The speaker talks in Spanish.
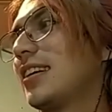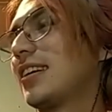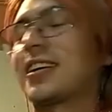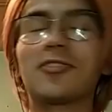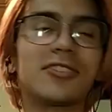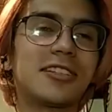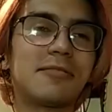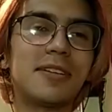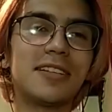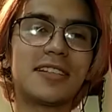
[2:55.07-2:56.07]
14
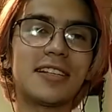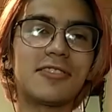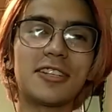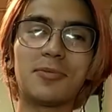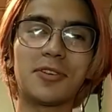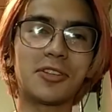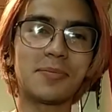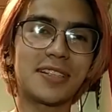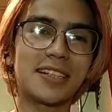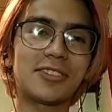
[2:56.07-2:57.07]
mil seguidores, poquito
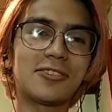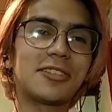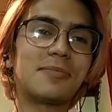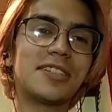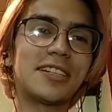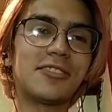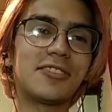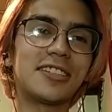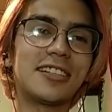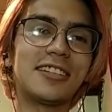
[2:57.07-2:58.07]
más de 14 mil
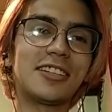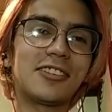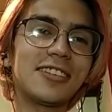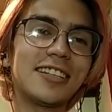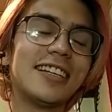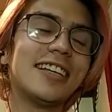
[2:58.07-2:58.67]
seguidores en TikTok.